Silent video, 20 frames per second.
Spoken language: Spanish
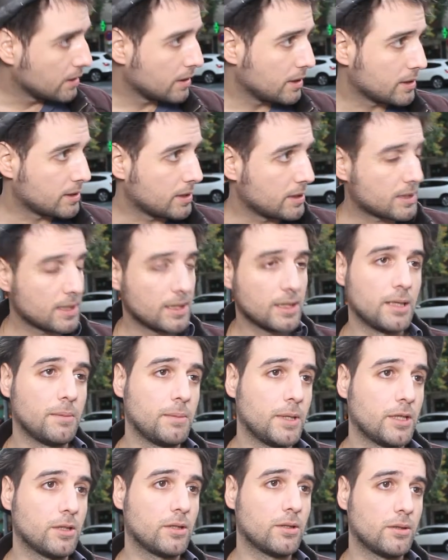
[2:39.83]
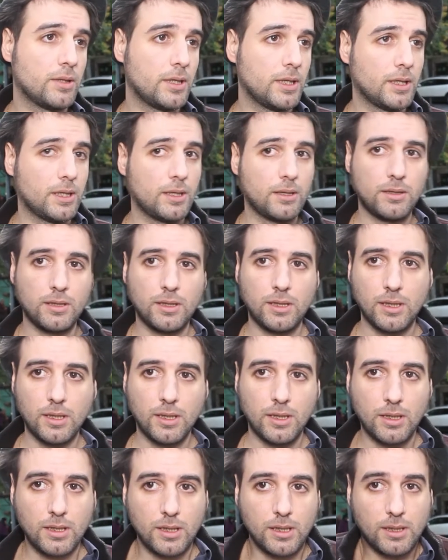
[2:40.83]
desde, el sentimiento y,
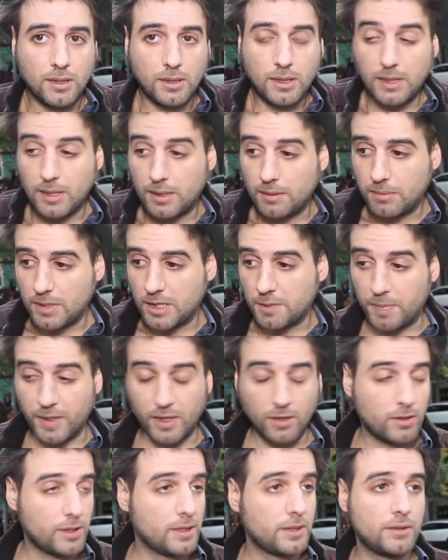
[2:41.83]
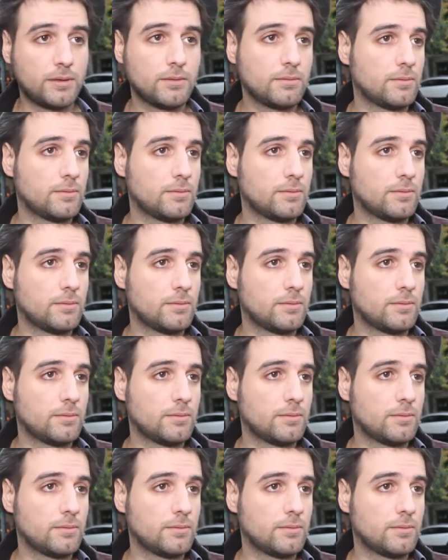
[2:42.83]
me inspiro en,